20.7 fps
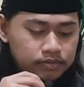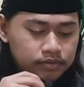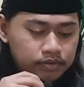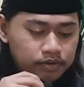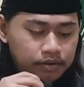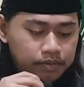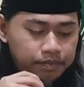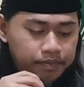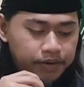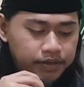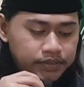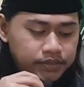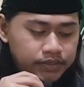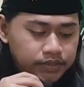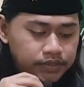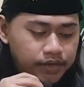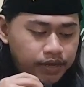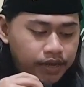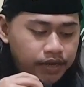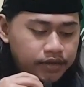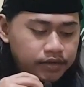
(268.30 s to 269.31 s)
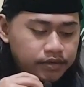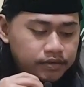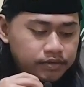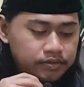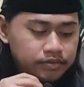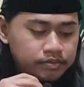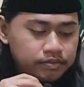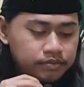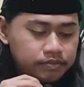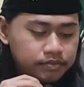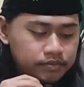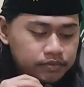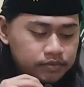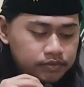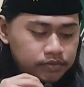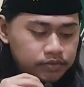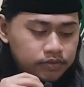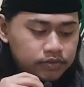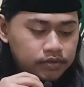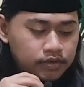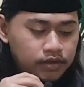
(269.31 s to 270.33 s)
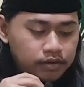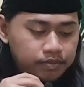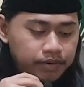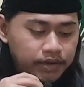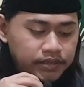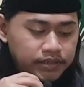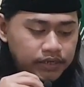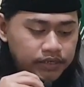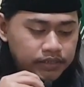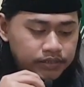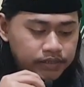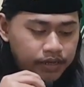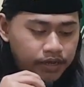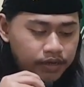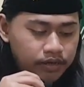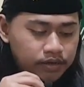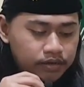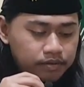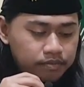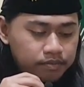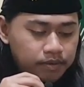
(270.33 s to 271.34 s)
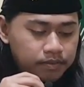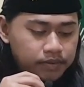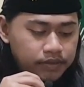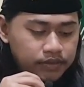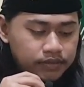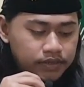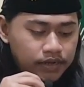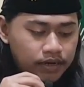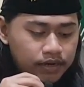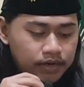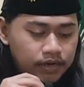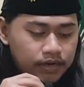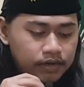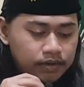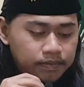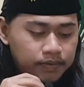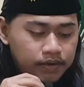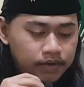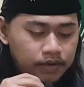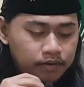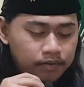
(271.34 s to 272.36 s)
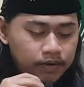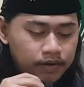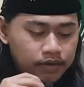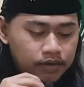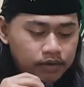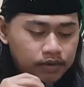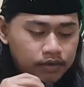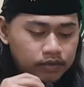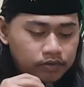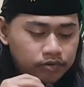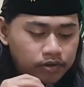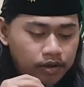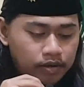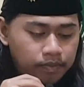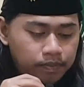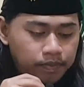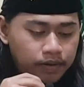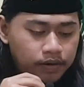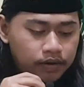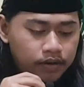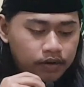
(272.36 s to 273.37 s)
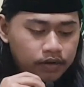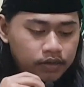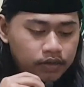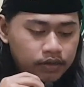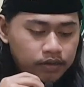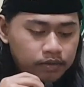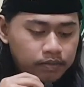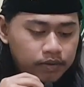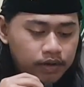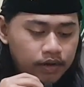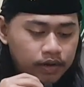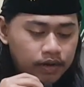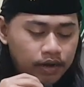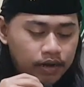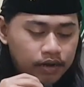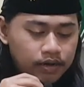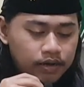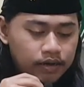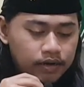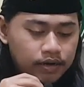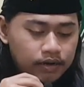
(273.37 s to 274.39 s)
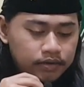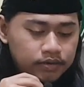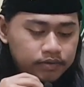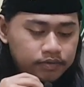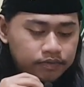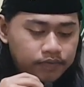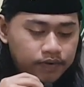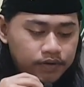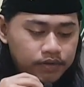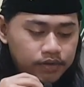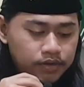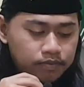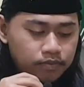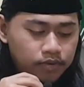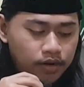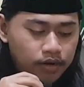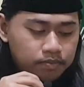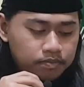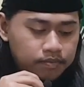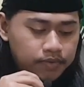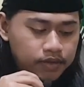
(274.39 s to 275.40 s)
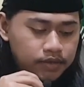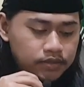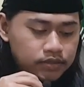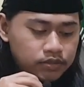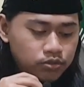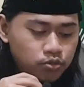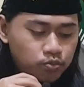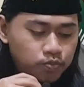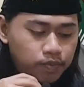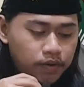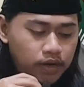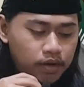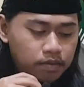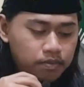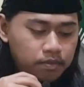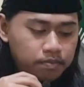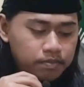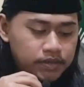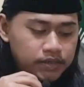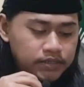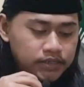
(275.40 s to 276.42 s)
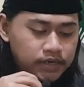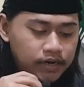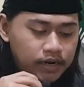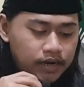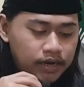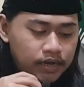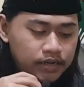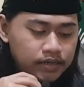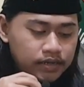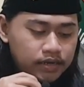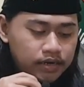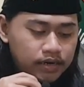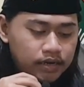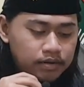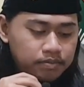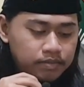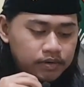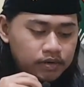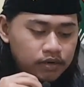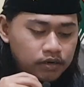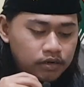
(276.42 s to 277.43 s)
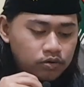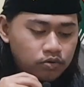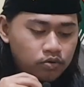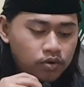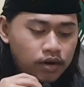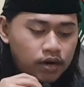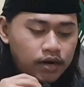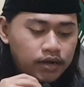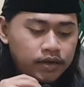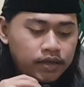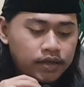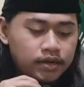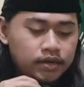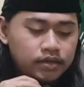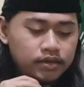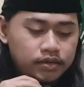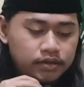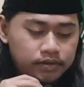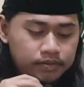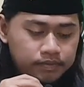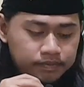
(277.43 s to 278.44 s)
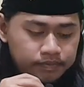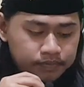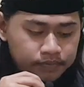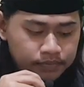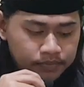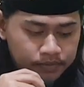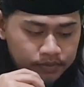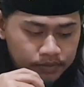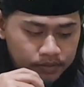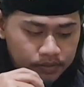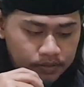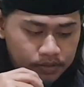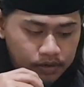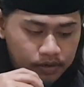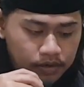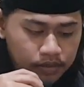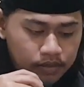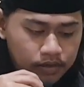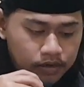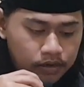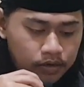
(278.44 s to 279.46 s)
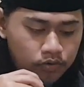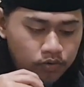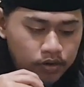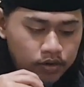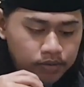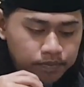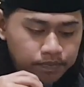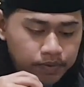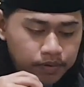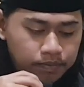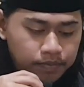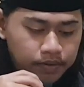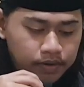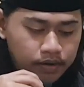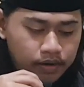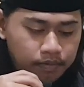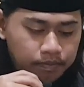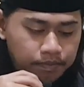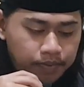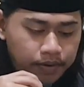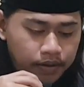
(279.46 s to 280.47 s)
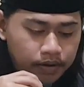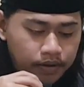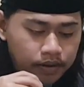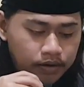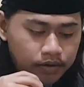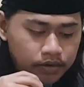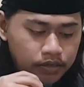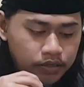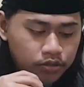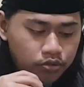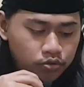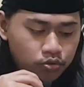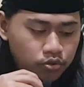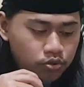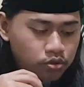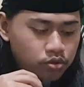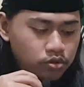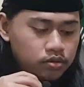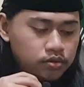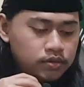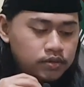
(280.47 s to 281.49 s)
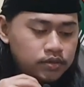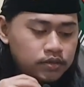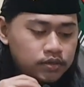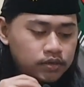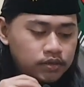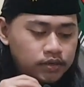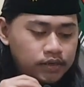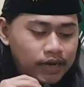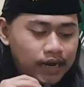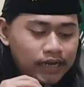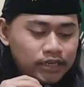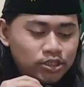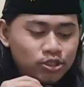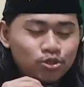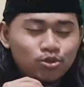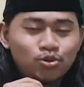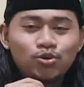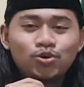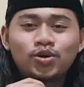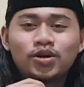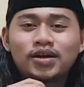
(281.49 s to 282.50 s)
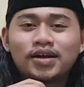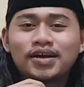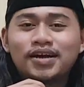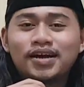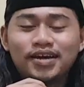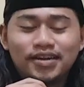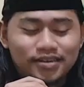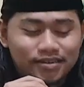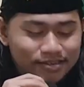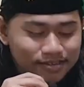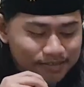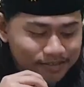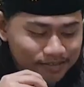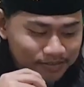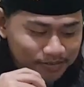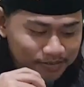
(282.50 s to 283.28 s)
dan Presiden dan Mensesnek memerintahkan kepada Wakil Ketua MPR RI bidang anggaran Fadil Muhammad supaya membicarakannya dengan Menteri Keuangan RI. Ternyata keluhan pimpinan MPR RI itu diacuhkan